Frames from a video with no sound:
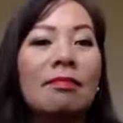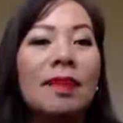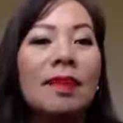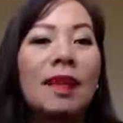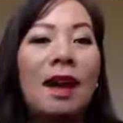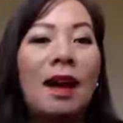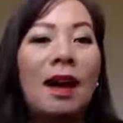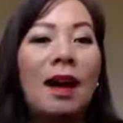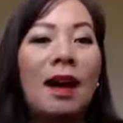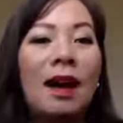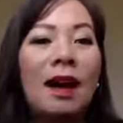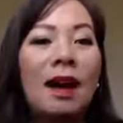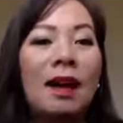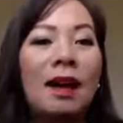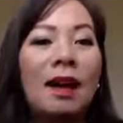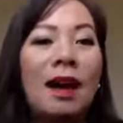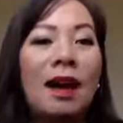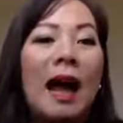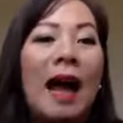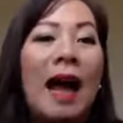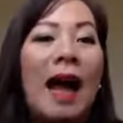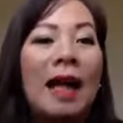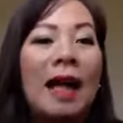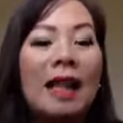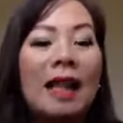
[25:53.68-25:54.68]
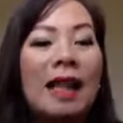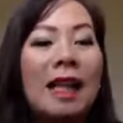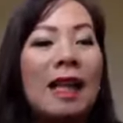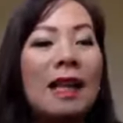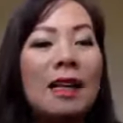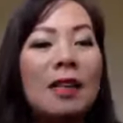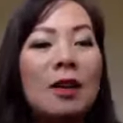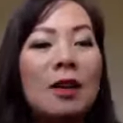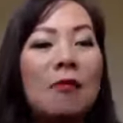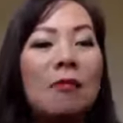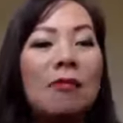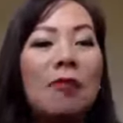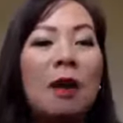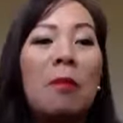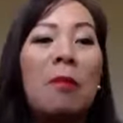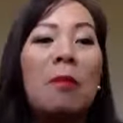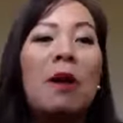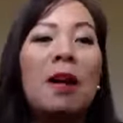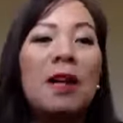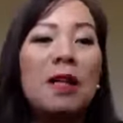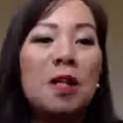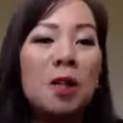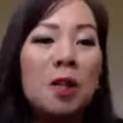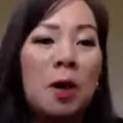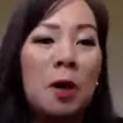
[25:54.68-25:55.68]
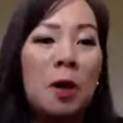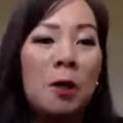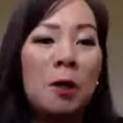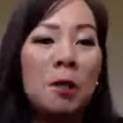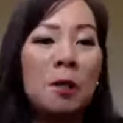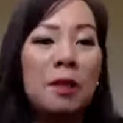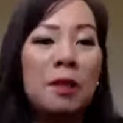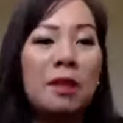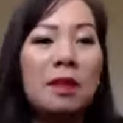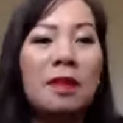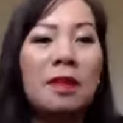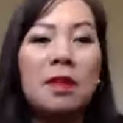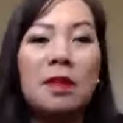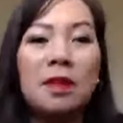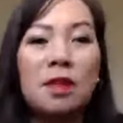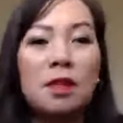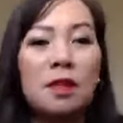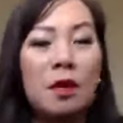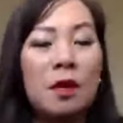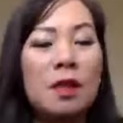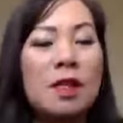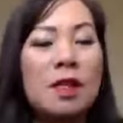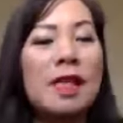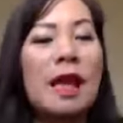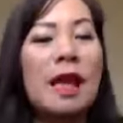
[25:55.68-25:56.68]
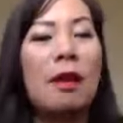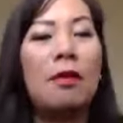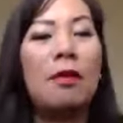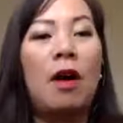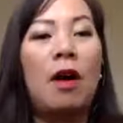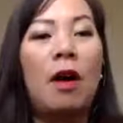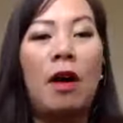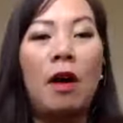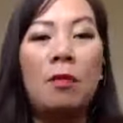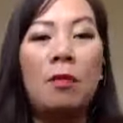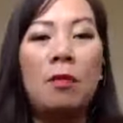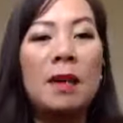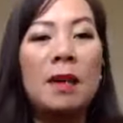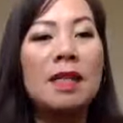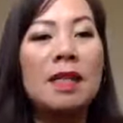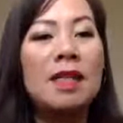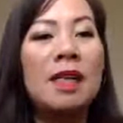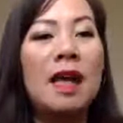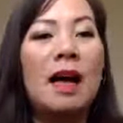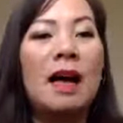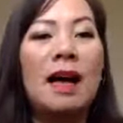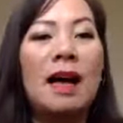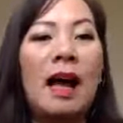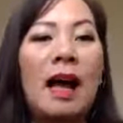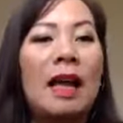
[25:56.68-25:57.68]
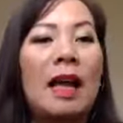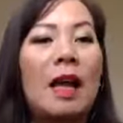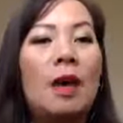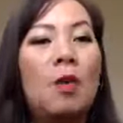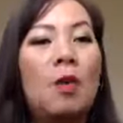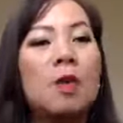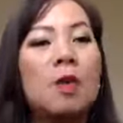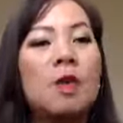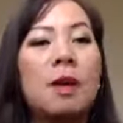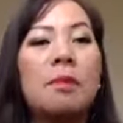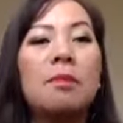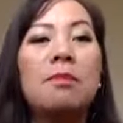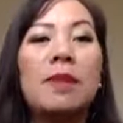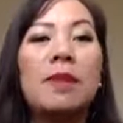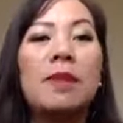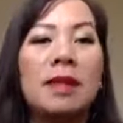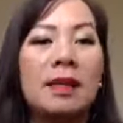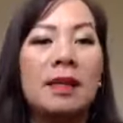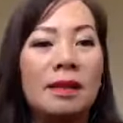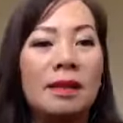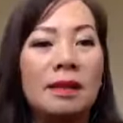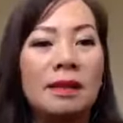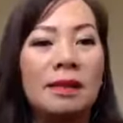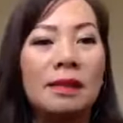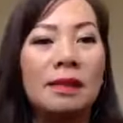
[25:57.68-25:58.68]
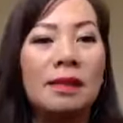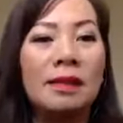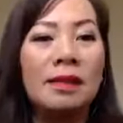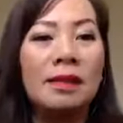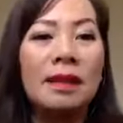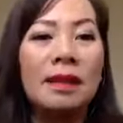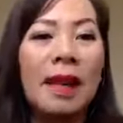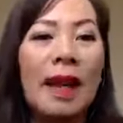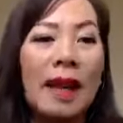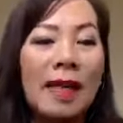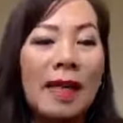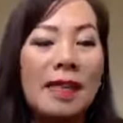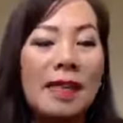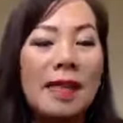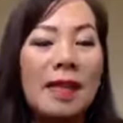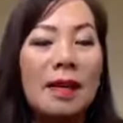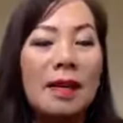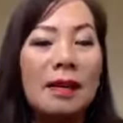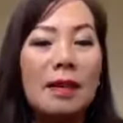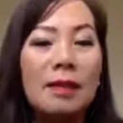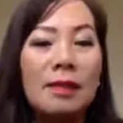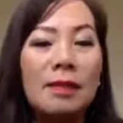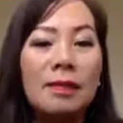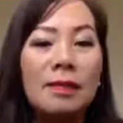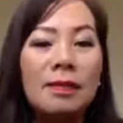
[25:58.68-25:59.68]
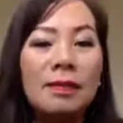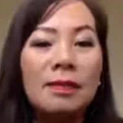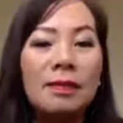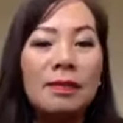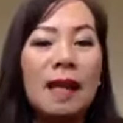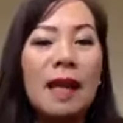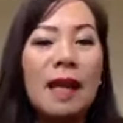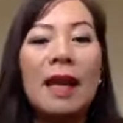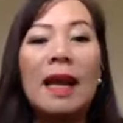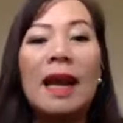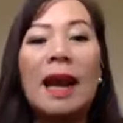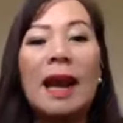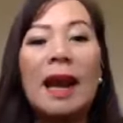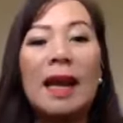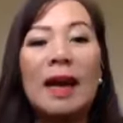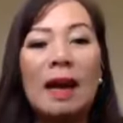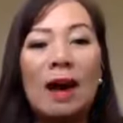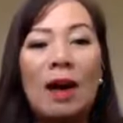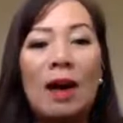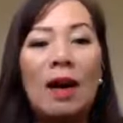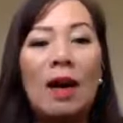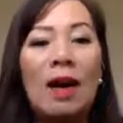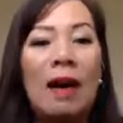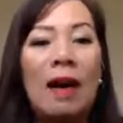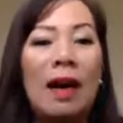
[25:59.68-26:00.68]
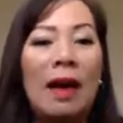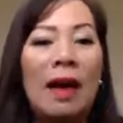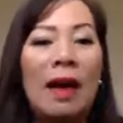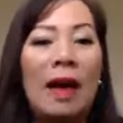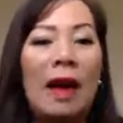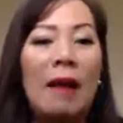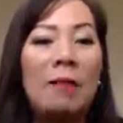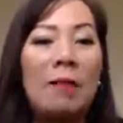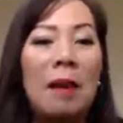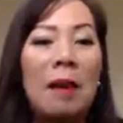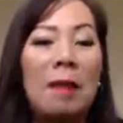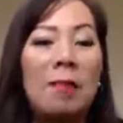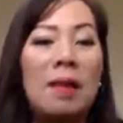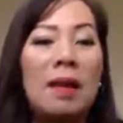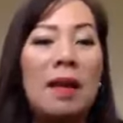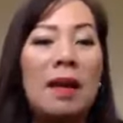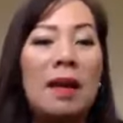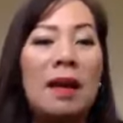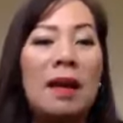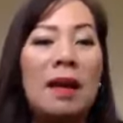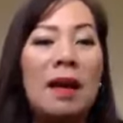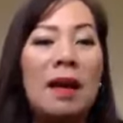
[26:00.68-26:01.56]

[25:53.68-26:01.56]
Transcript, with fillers: à, hai 2 tiếng trong vòng hết rồi rồi sau đó mình trở lại cái cuộc sống bình thường các anh chị thì cái đó là cái mà mình